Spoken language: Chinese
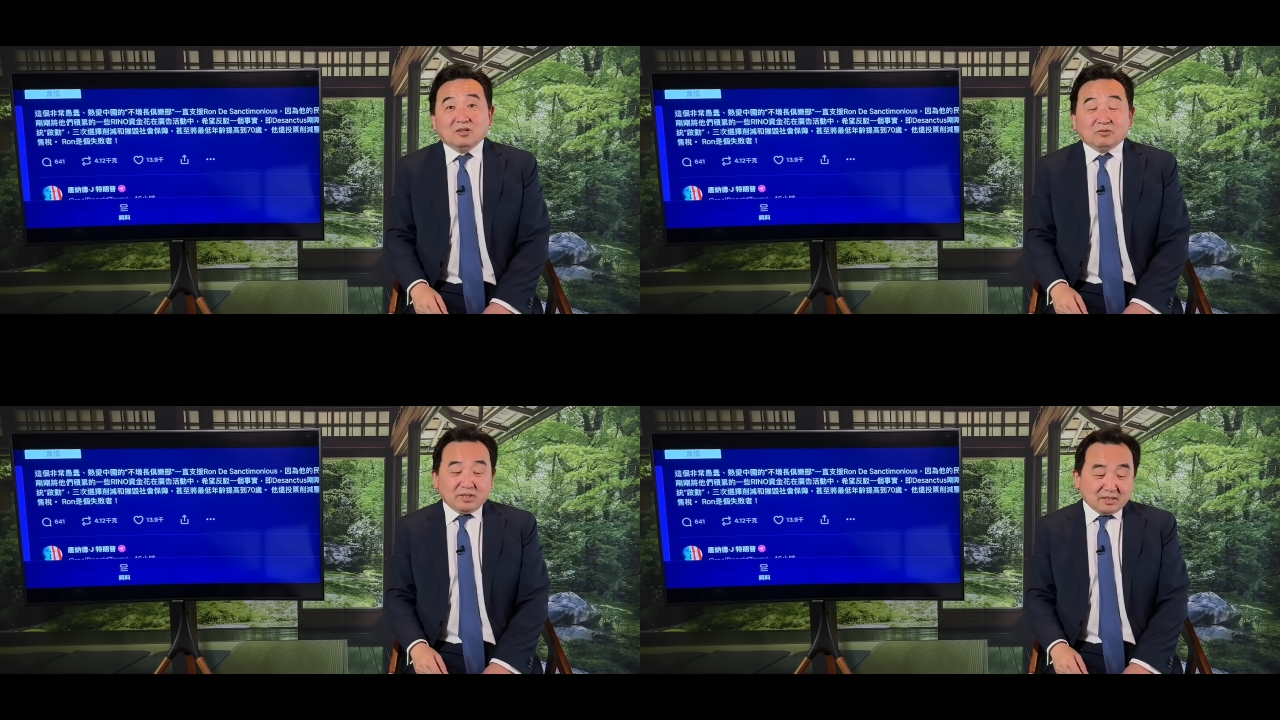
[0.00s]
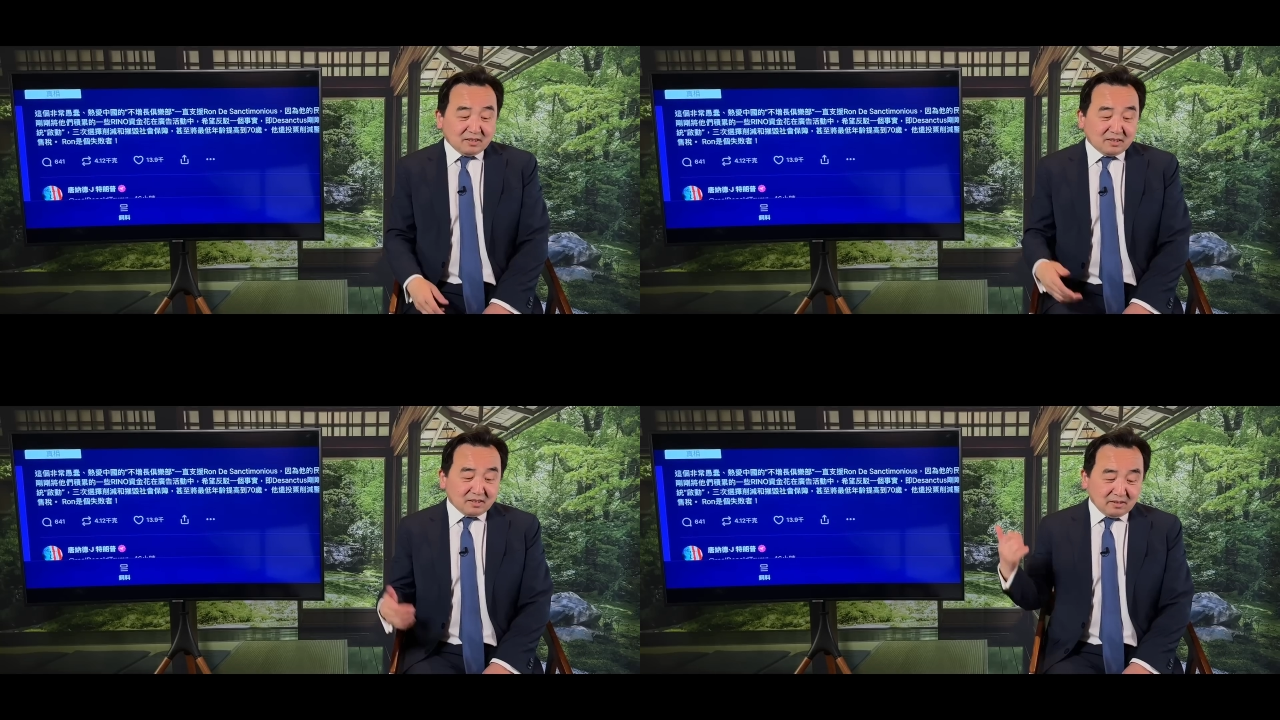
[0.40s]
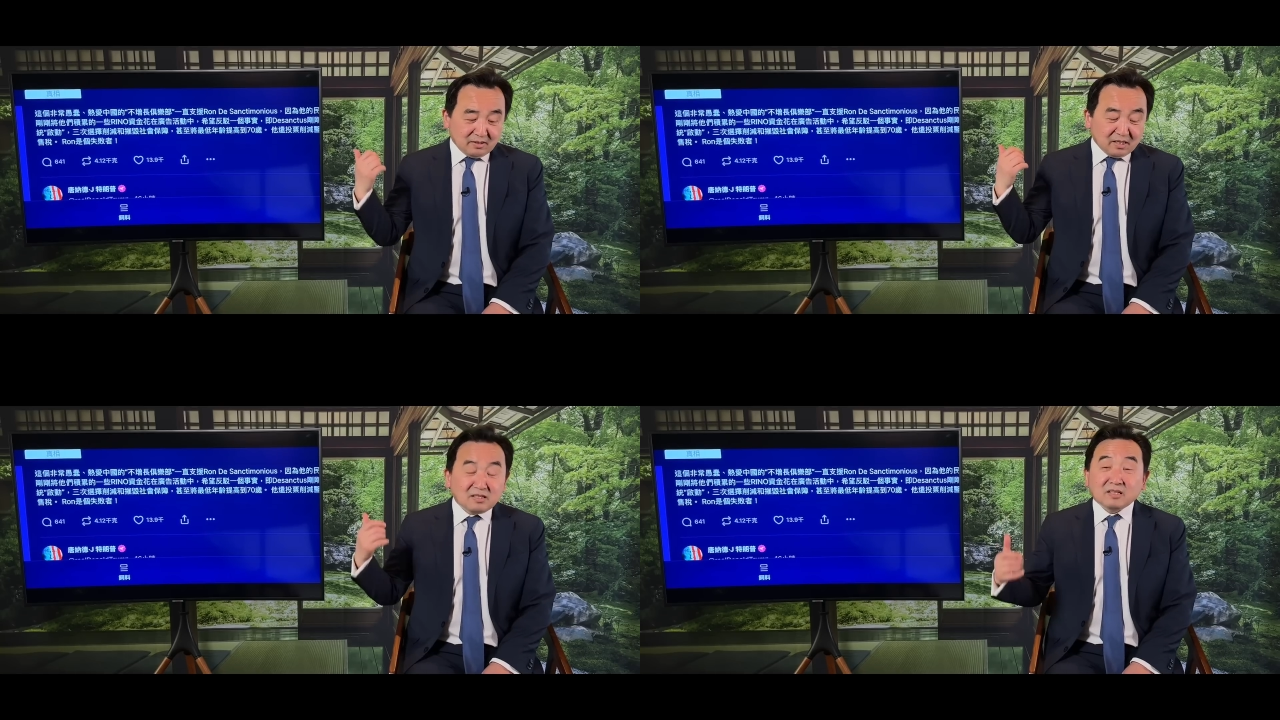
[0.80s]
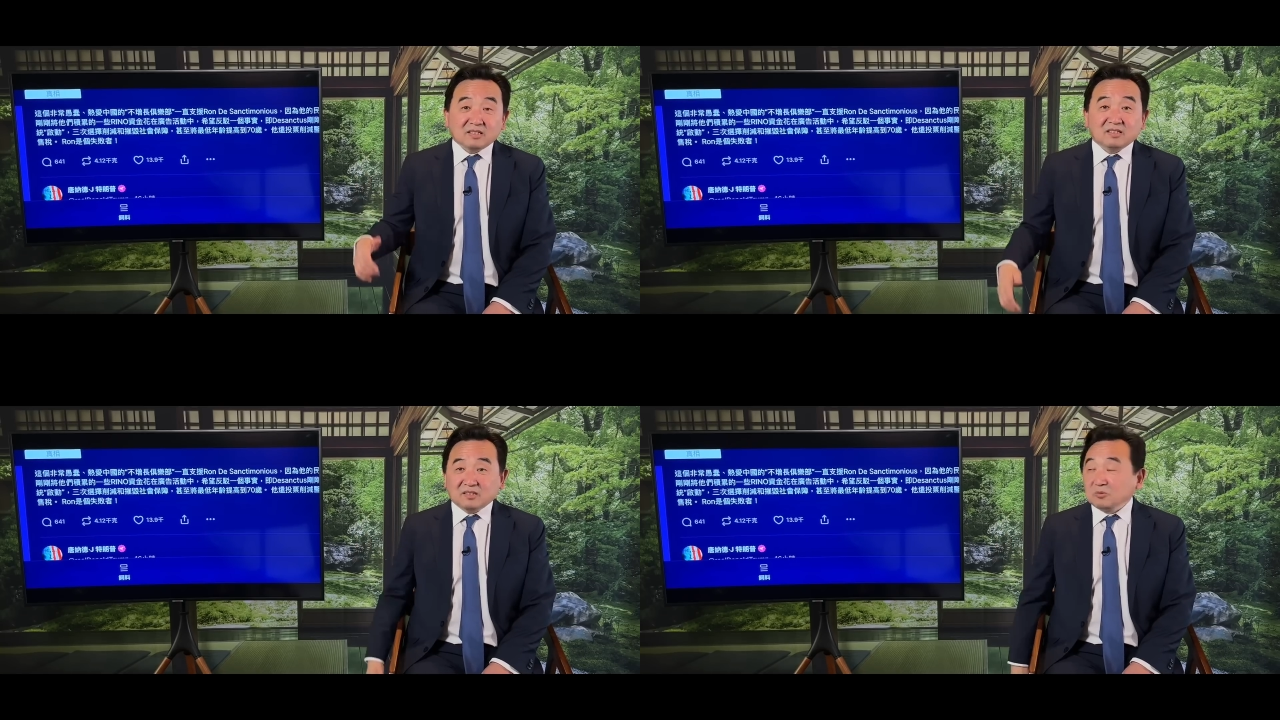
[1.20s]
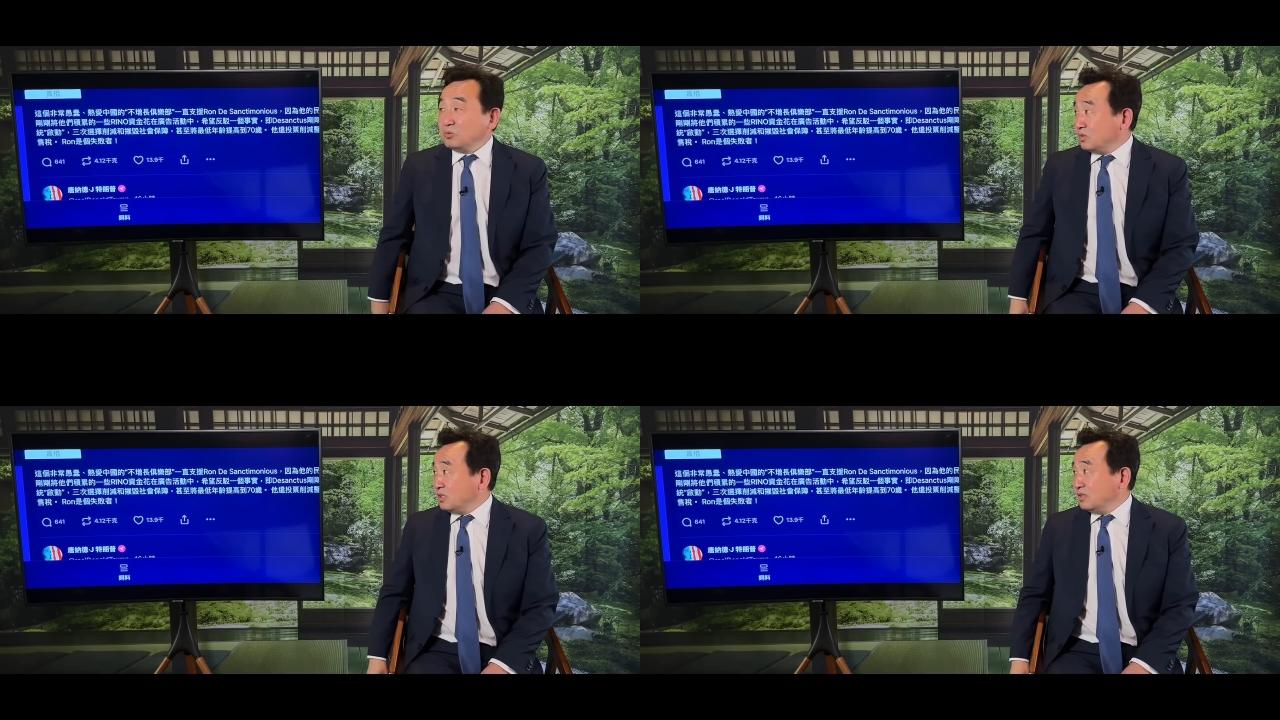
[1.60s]
所以这是真的是这
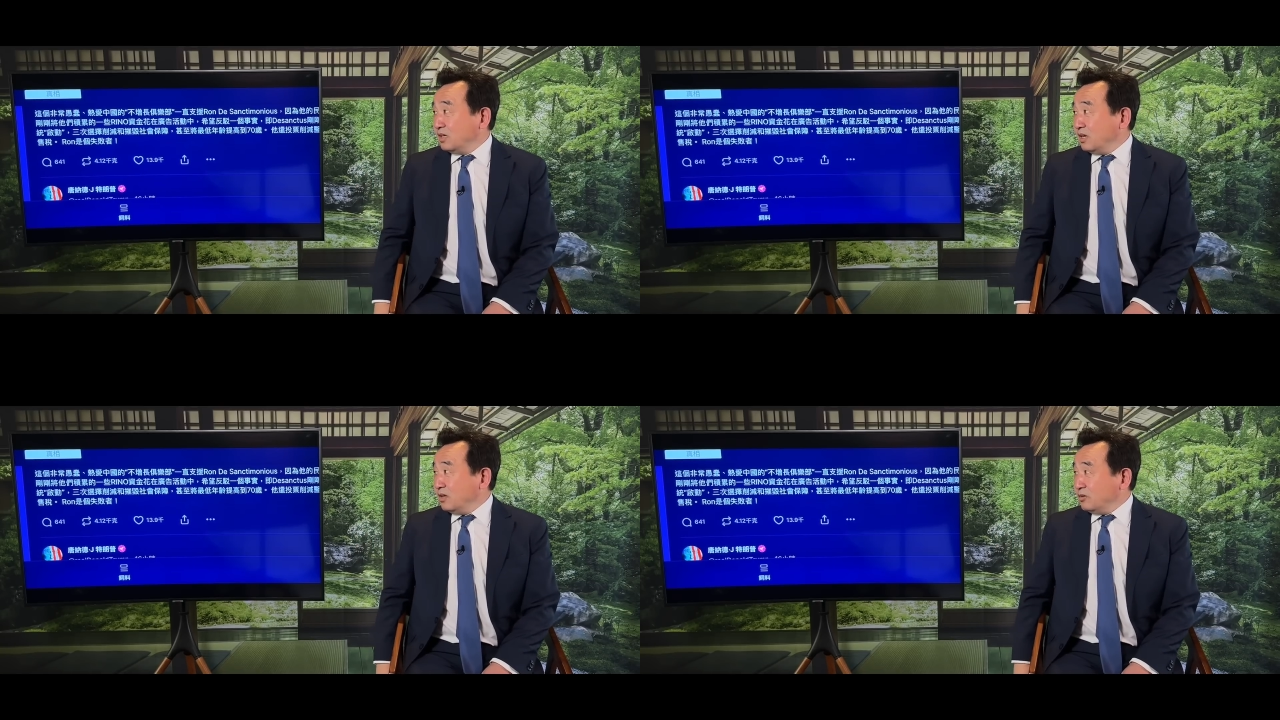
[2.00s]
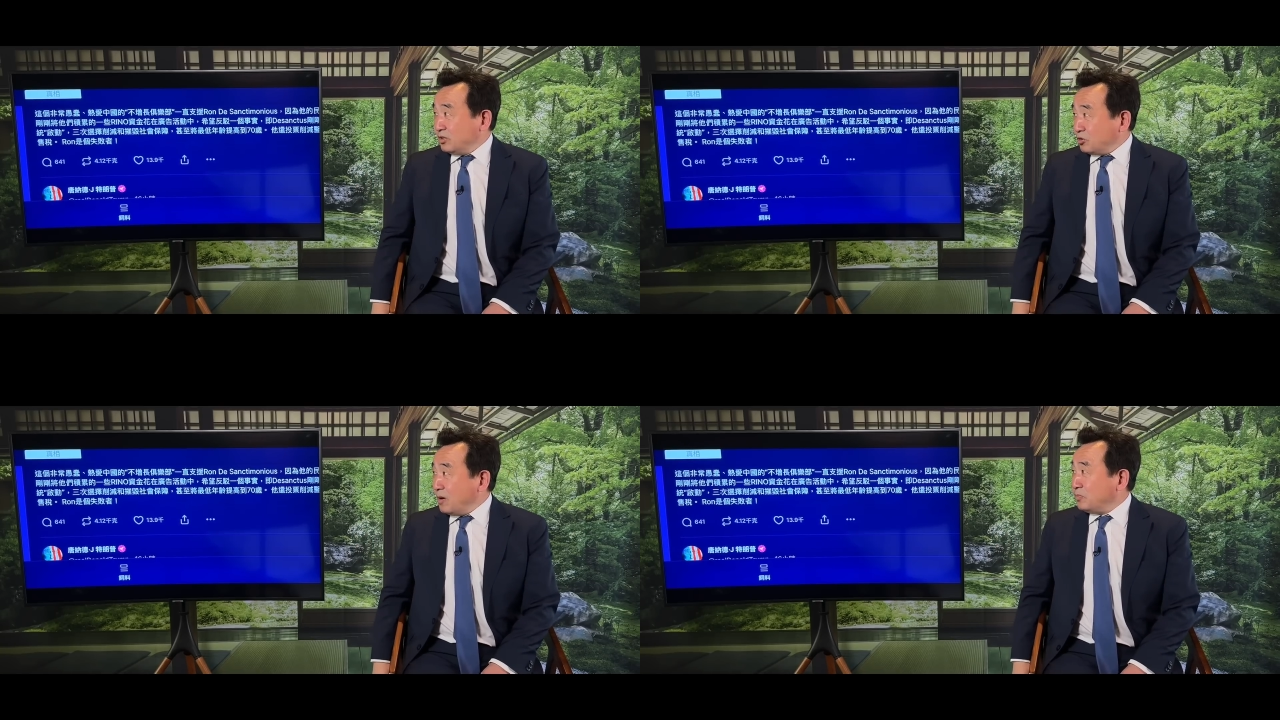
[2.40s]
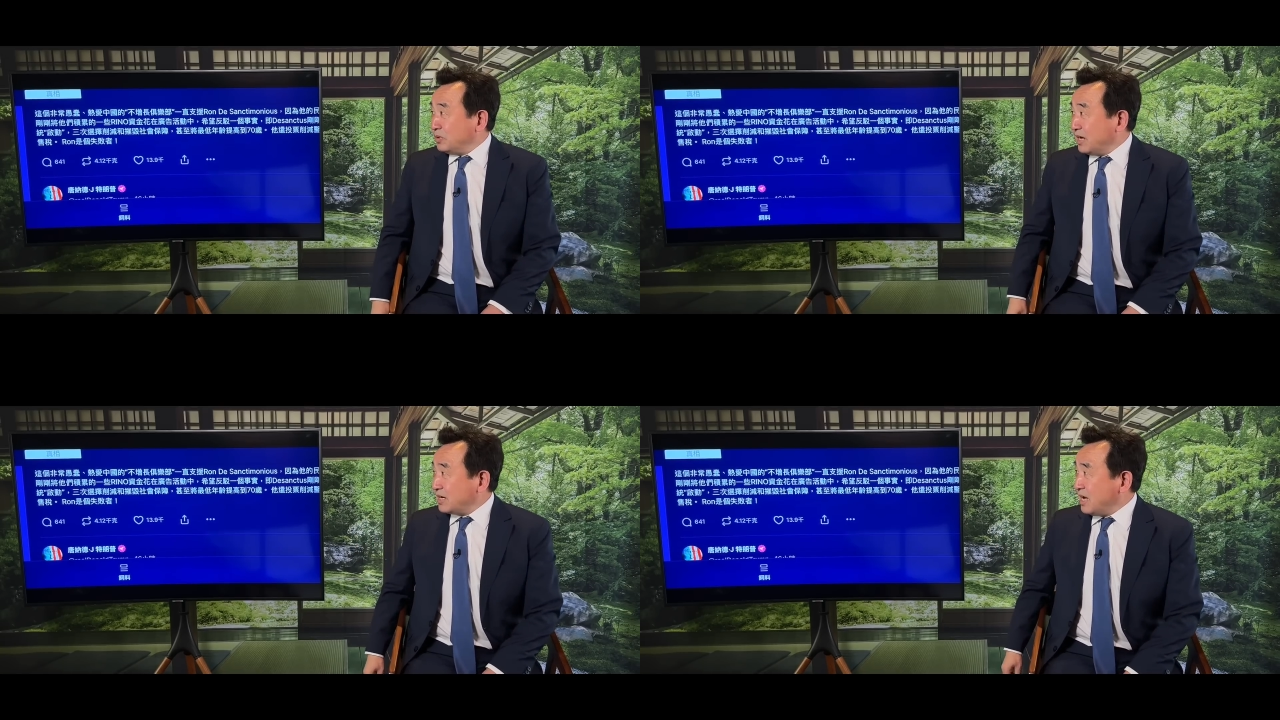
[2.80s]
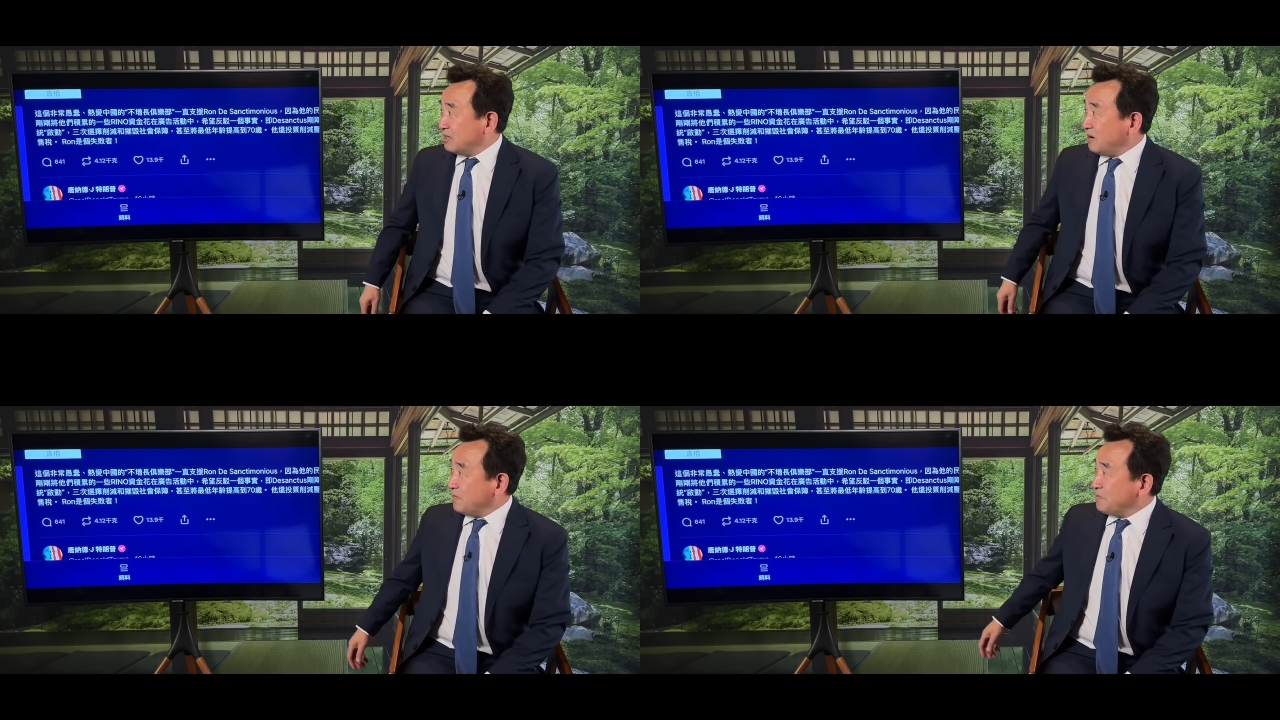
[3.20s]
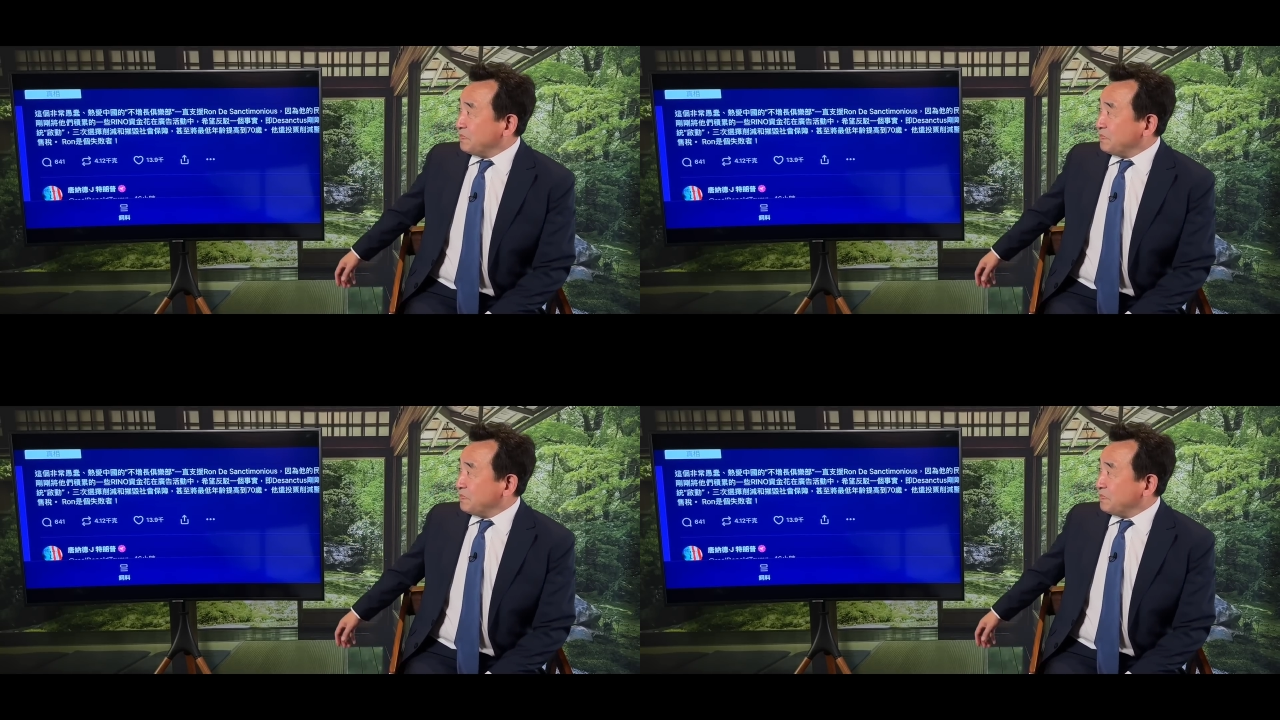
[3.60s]
故事，所以川普也看到了，